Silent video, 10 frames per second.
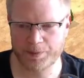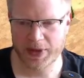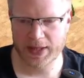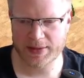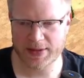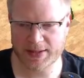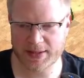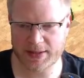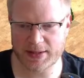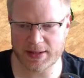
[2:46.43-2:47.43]
Also
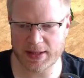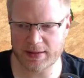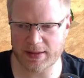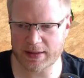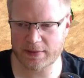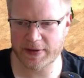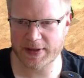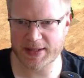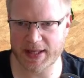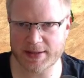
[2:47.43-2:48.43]
das riecht hier nach einem nackten
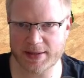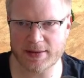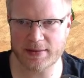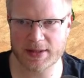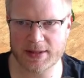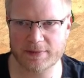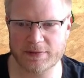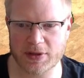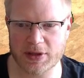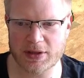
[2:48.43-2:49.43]
Fast Castle, langsam
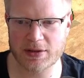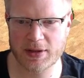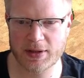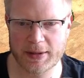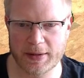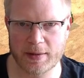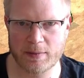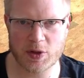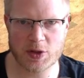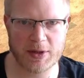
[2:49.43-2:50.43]
von Treach.
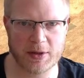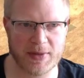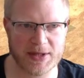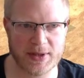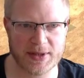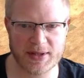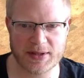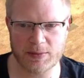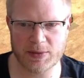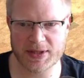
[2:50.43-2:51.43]
Bin gespannt, ob Baso das
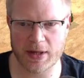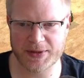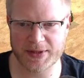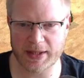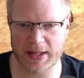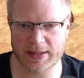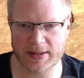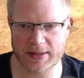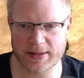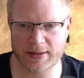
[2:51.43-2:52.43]
jetzt hier mit Scouts dann
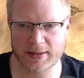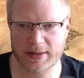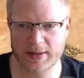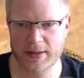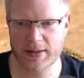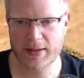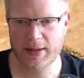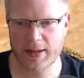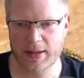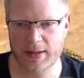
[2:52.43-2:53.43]
gleich, äh,
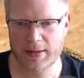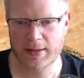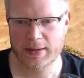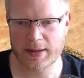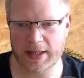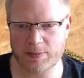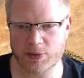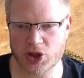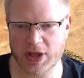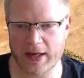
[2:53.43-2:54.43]
gleich
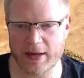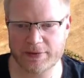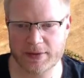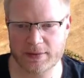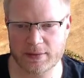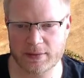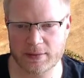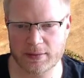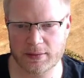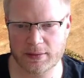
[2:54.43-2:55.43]
bestraft.
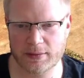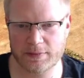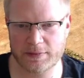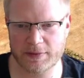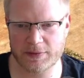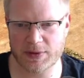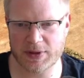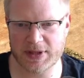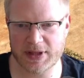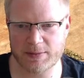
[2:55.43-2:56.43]
Ufer versucht
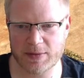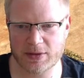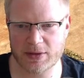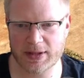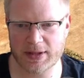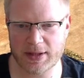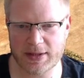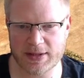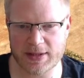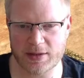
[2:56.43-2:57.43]
jetzt erstmal... Ich kriege
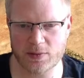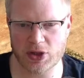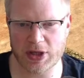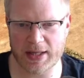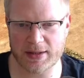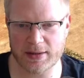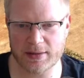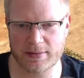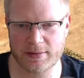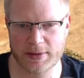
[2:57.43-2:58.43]
tatsächlich gut Schaden
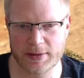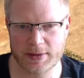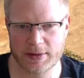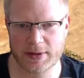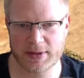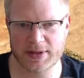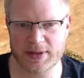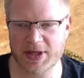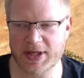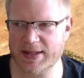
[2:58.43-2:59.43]
hier. Das ist
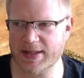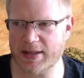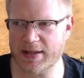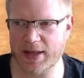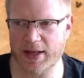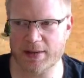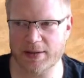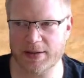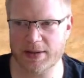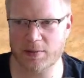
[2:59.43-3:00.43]
aber eine Kaserne da,
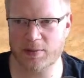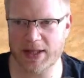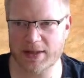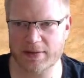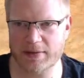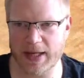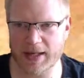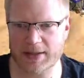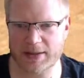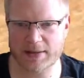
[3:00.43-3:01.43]
also nicht komplett
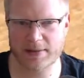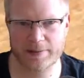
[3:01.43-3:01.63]
nackt hier.